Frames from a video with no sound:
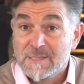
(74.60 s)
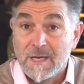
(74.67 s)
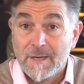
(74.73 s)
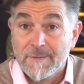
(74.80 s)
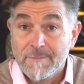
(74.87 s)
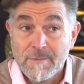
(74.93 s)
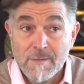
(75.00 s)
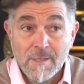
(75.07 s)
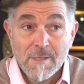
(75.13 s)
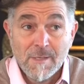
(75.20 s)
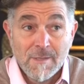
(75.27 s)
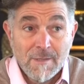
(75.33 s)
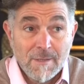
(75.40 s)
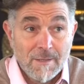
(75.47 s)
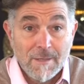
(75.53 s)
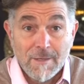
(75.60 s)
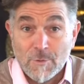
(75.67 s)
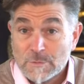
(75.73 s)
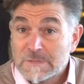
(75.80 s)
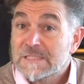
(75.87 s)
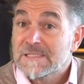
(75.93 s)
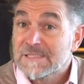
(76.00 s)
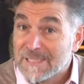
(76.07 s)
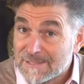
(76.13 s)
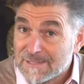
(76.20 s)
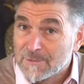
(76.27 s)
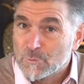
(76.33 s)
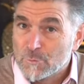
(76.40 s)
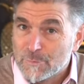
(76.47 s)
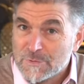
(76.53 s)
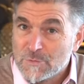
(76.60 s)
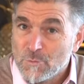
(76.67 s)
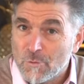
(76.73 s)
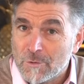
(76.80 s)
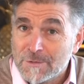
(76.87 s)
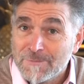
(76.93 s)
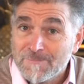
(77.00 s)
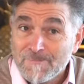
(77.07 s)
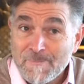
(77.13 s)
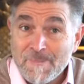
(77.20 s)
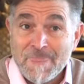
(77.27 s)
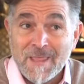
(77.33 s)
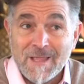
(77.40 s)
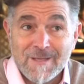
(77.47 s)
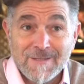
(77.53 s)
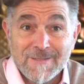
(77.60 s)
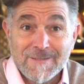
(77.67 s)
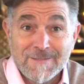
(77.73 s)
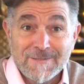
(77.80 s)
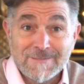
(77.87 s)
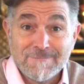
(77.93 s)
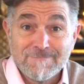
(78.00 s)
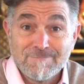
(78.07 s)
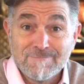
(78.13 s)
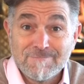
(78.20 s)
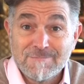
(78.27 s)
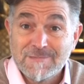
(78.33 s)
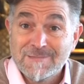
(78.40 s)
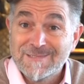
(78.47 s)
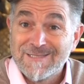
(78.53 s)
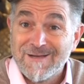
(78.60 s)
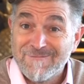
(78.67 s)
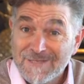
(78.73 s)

an äh, und sind sehr, sehr gut besucht. Äh, der